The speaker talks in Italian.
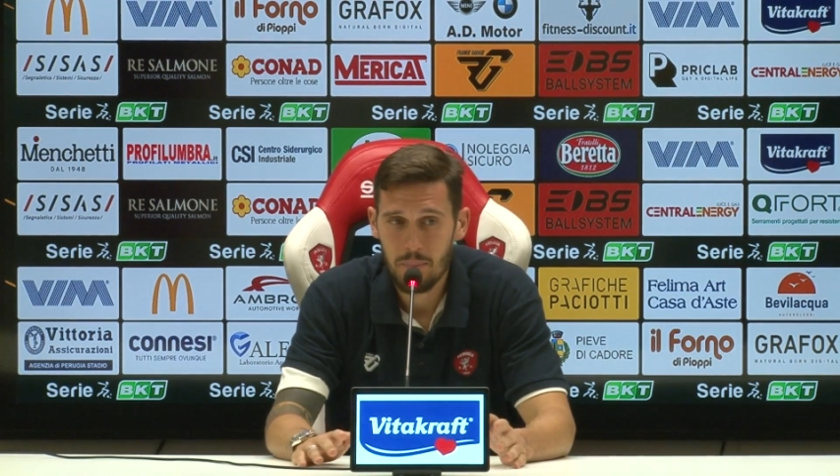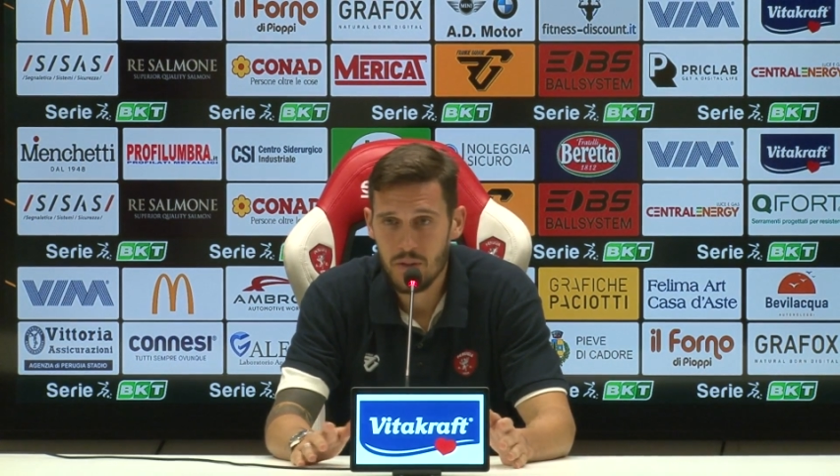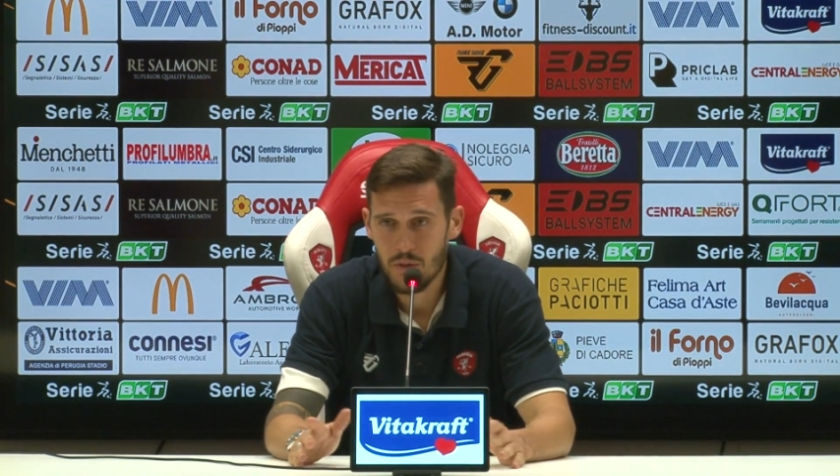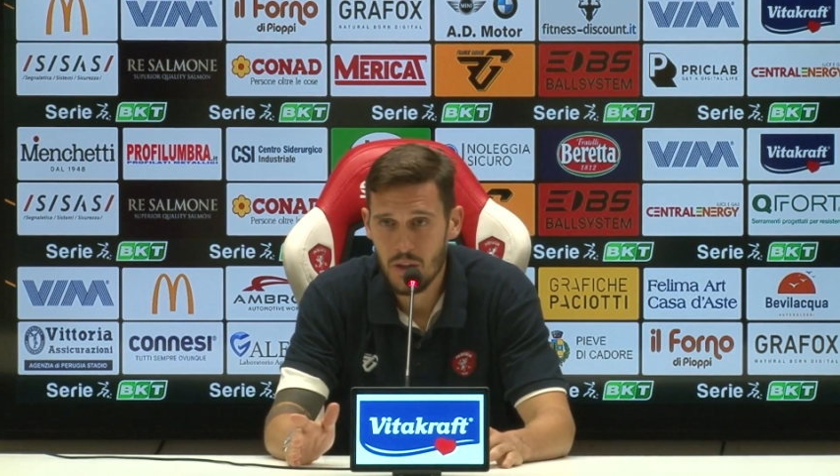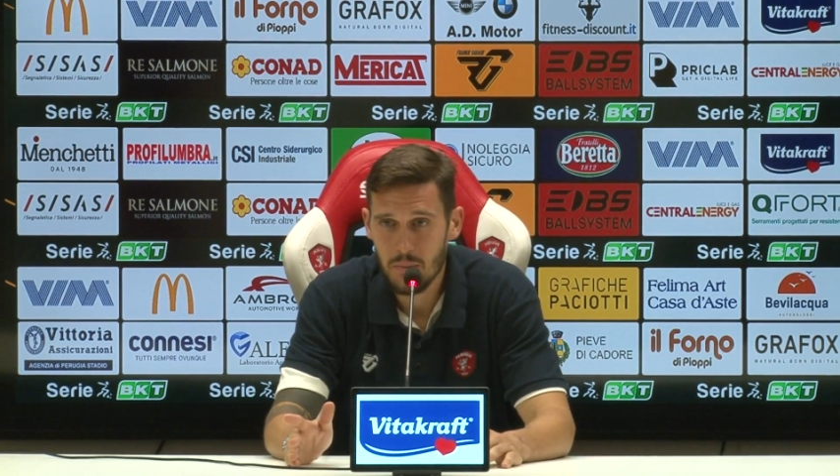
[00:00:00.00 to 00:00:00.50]

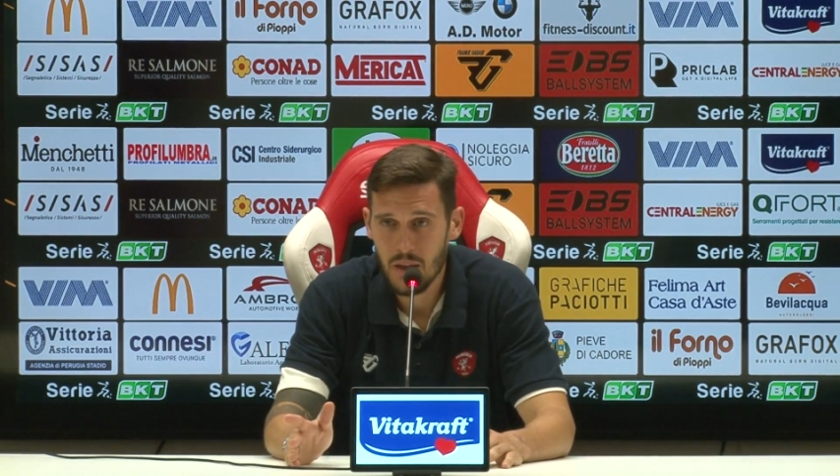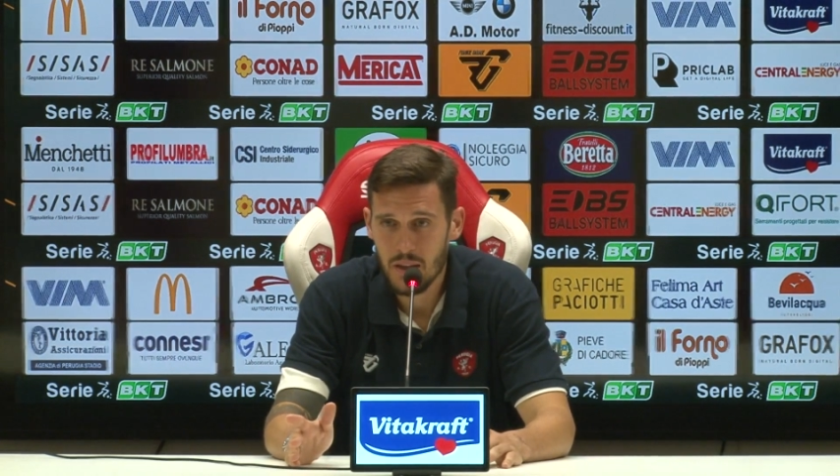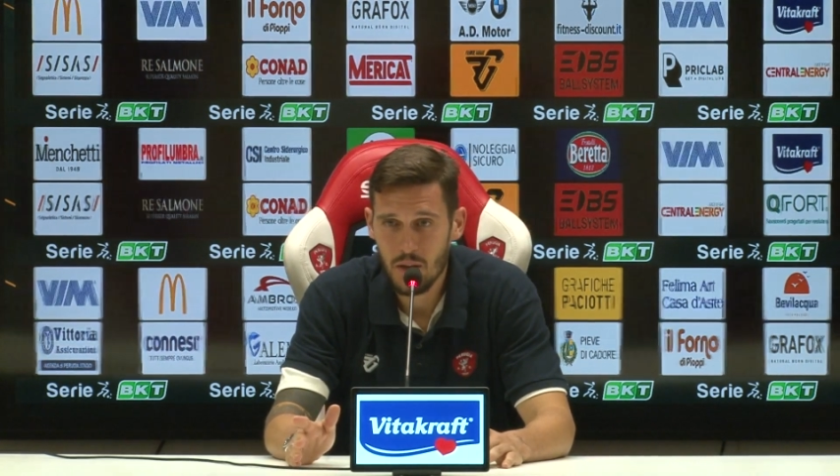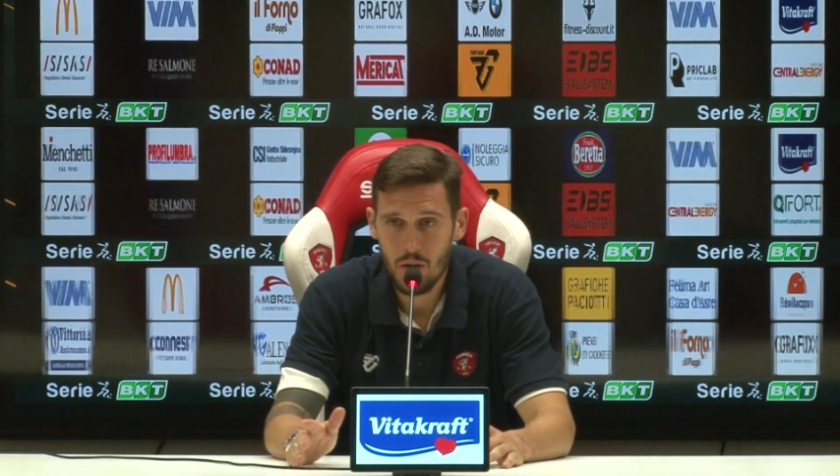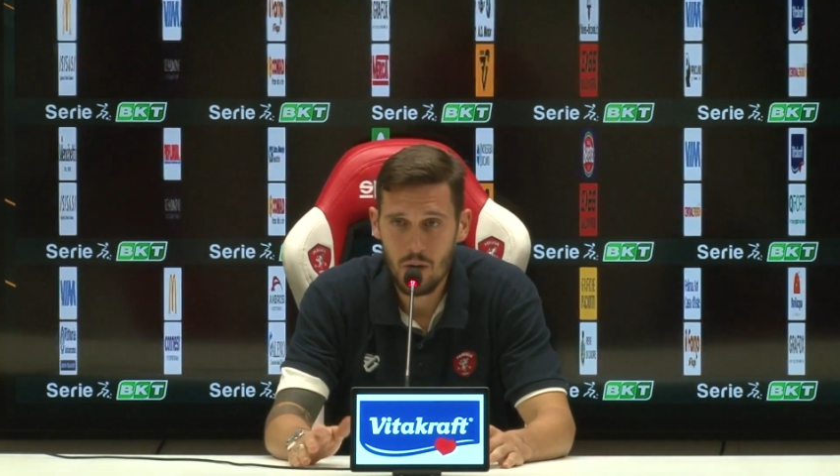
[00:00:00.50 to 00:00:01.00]
preso
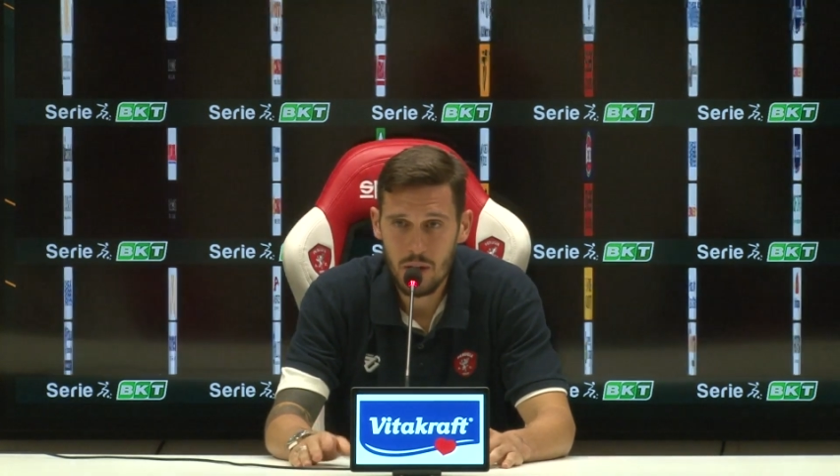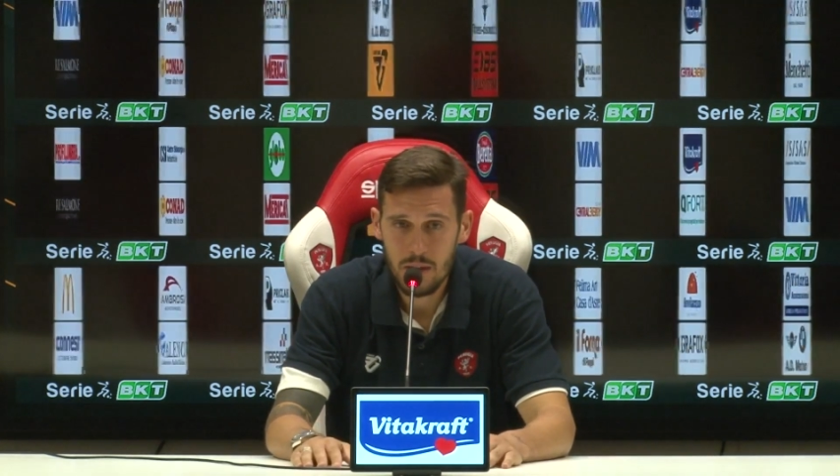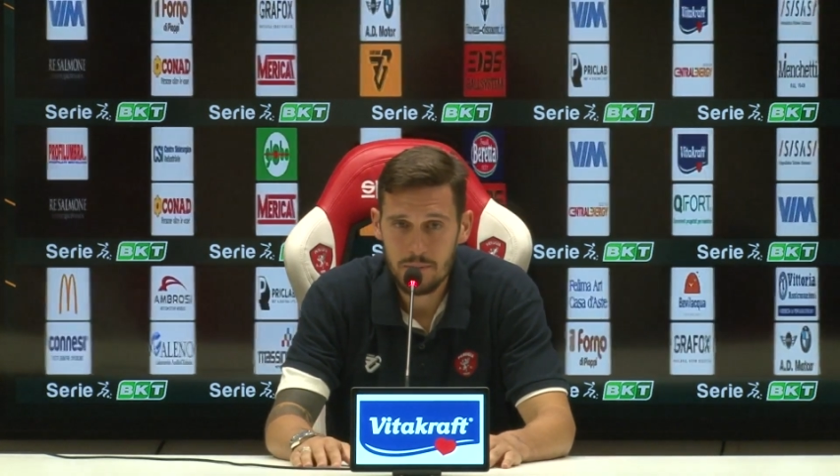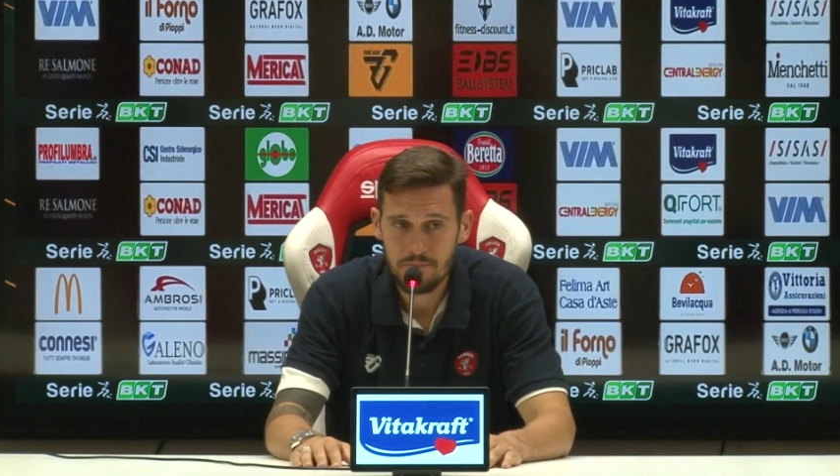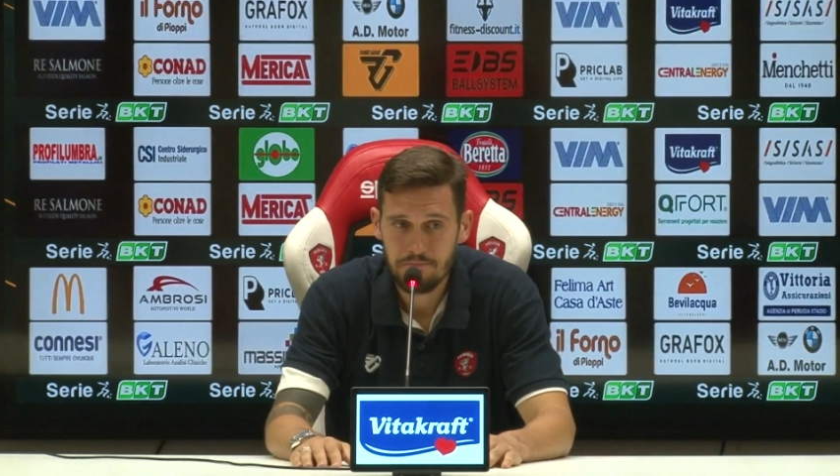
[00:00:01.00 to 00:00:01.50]
determinati gol